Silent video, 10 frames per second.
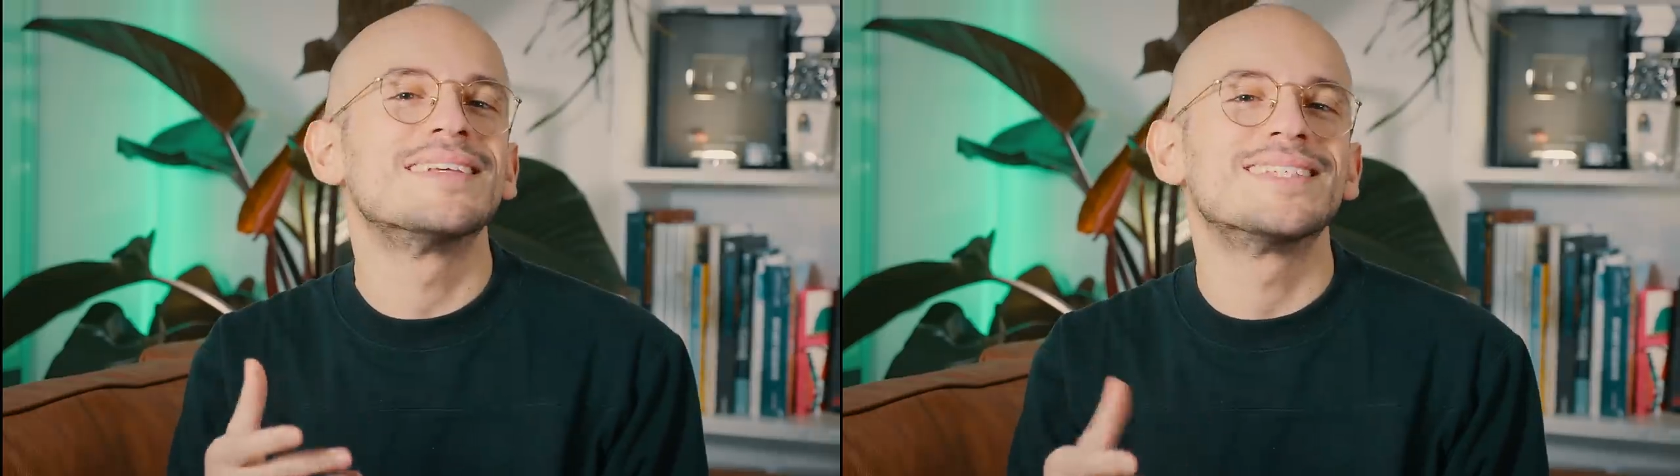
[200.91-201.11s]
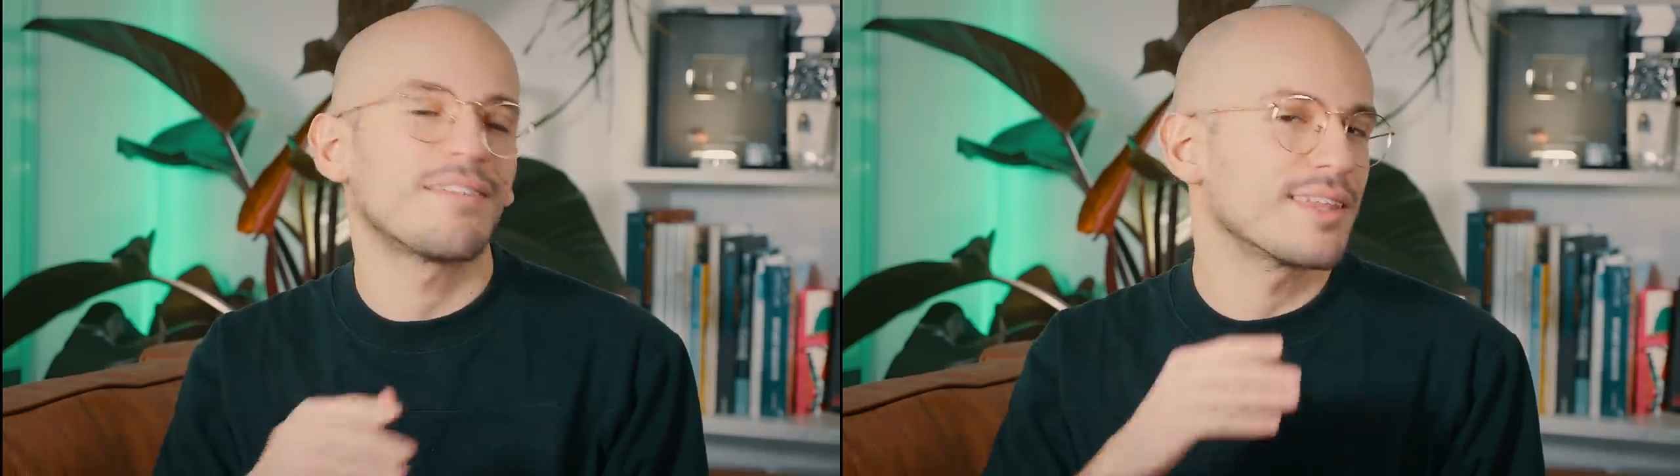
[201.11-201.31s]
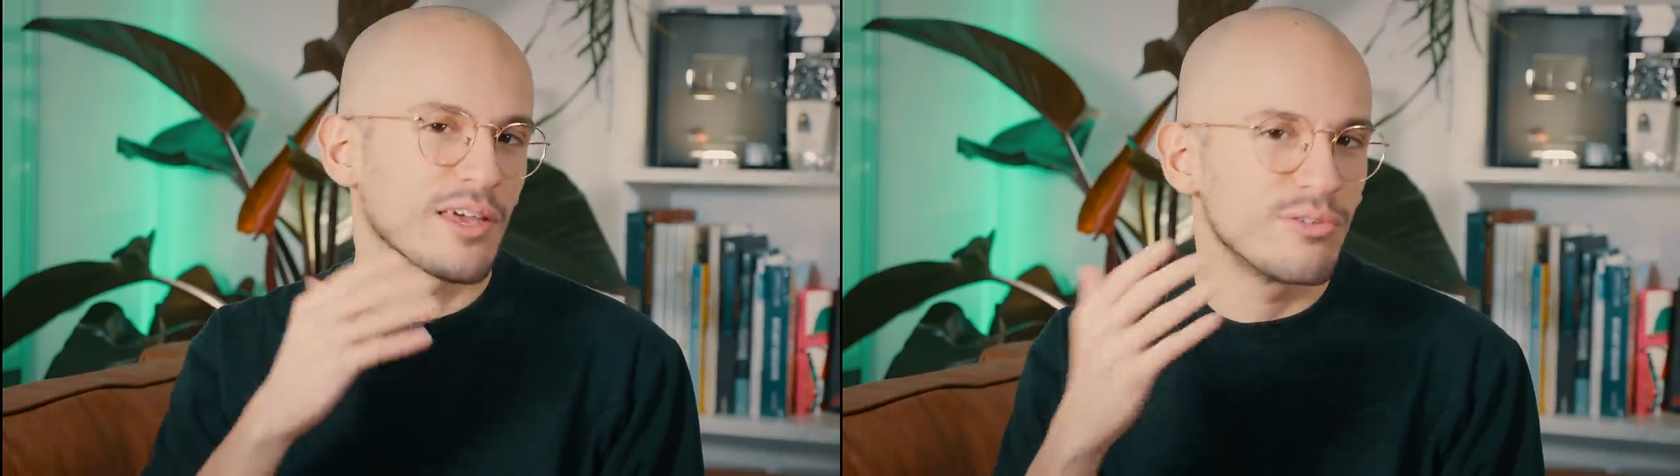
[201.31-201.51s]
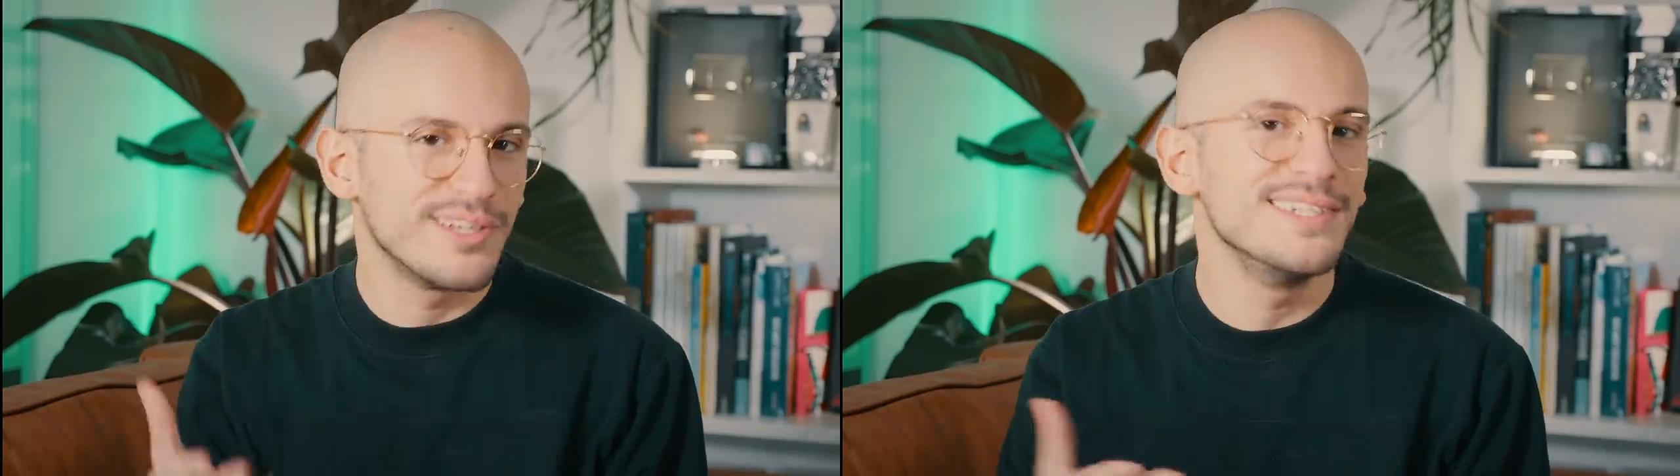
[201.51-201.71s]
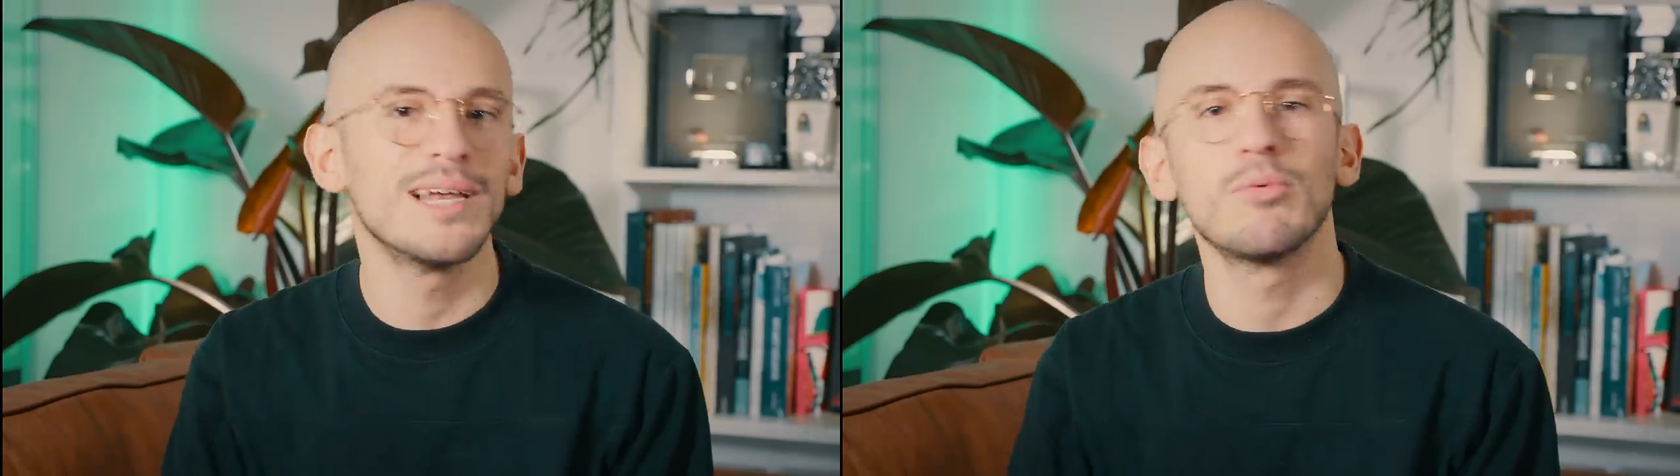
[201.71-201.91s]
des serviettes
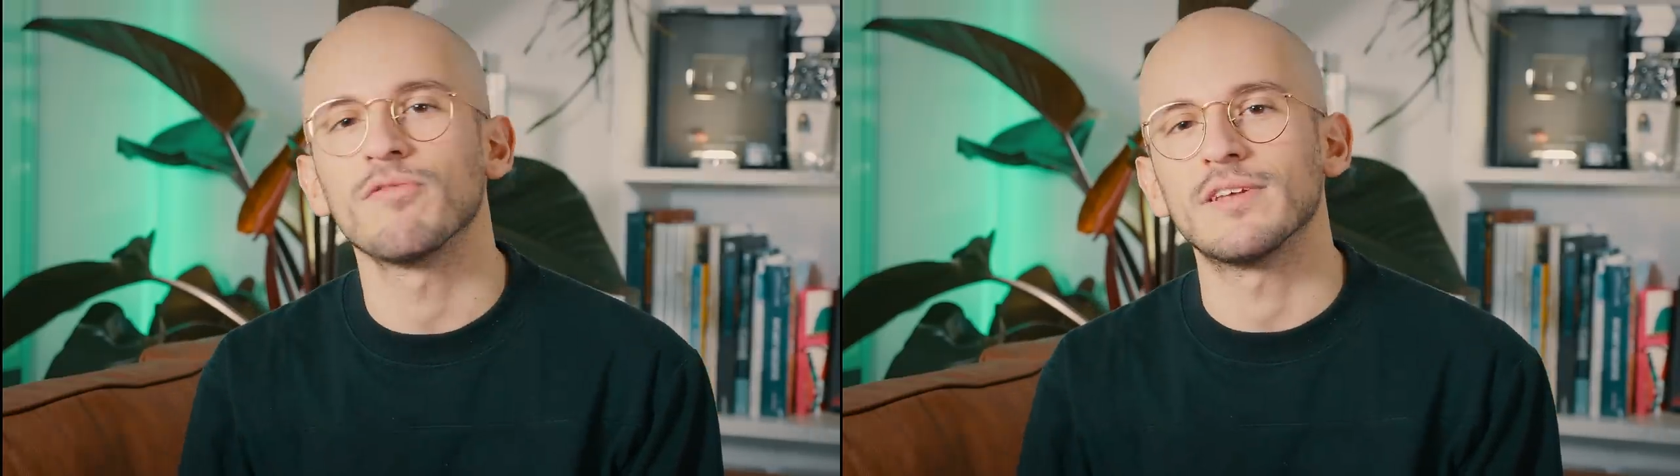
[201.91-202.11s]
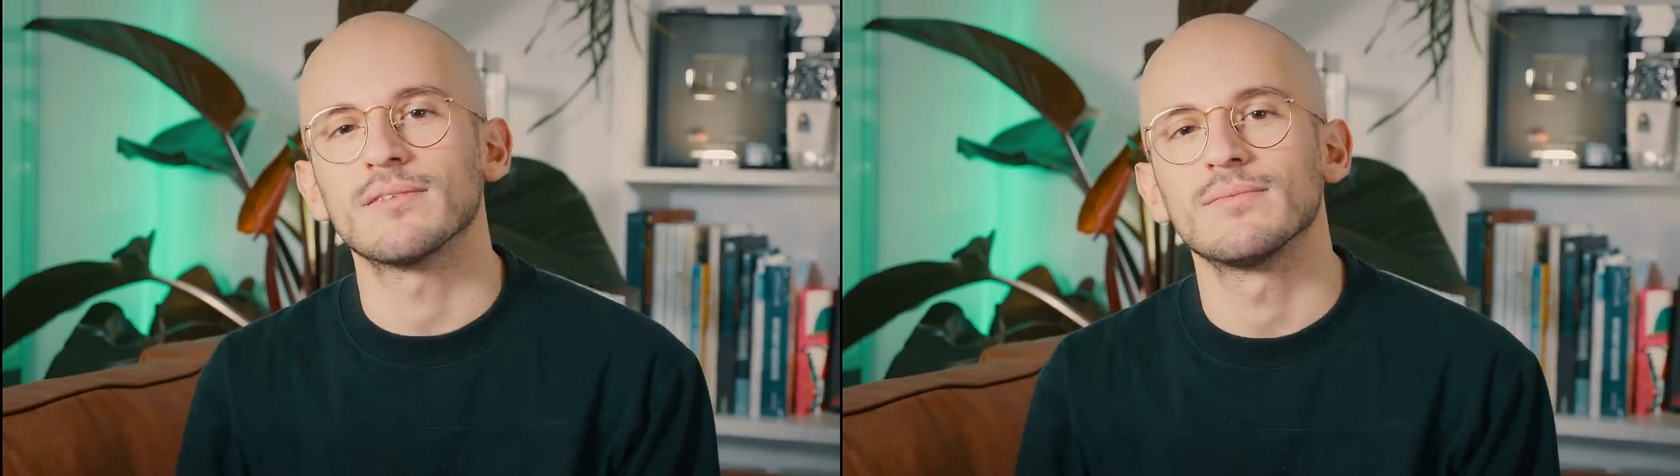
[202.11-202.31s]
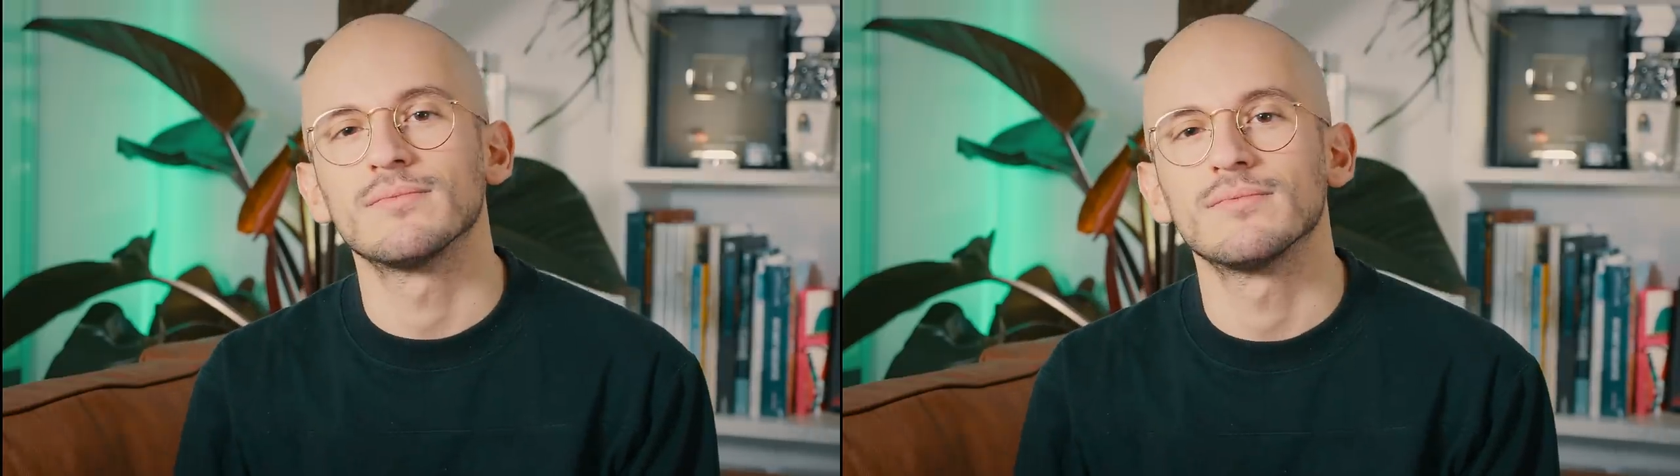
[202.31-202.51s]
réutilisables en fait.